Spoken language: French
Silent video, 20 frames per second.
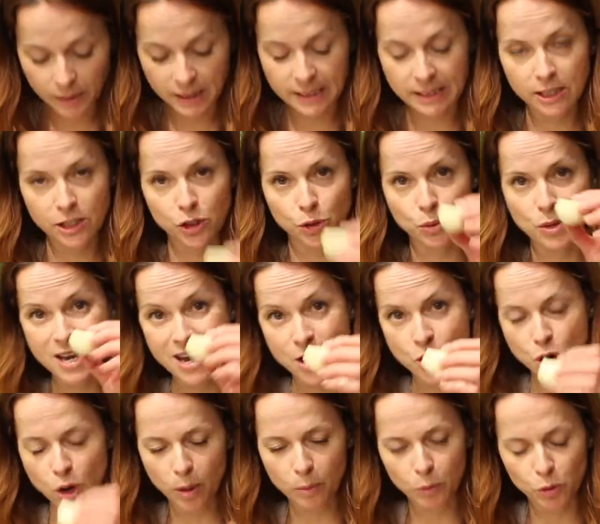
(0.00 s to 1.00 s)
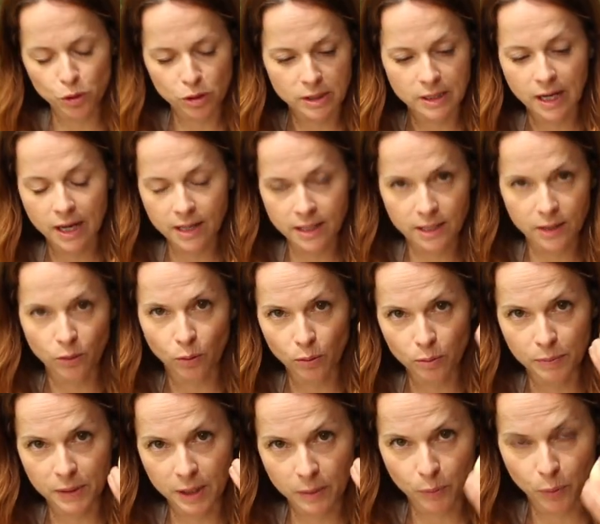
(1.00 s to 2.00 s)
Ben, ici, j'ai une énorme gousse d'ail qui
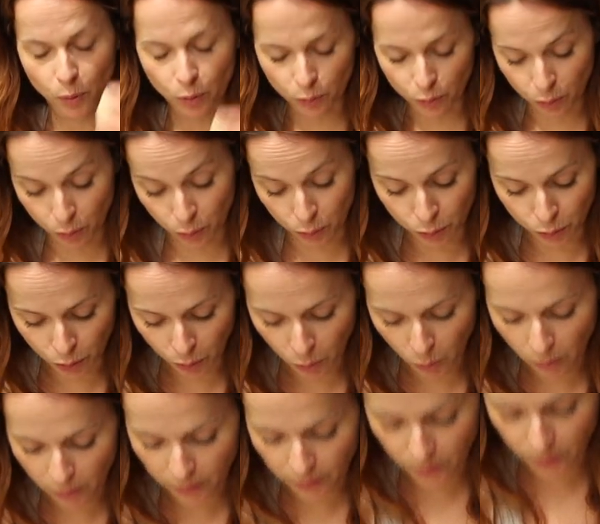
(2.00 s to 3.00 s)
compte bien pour deux ou trois,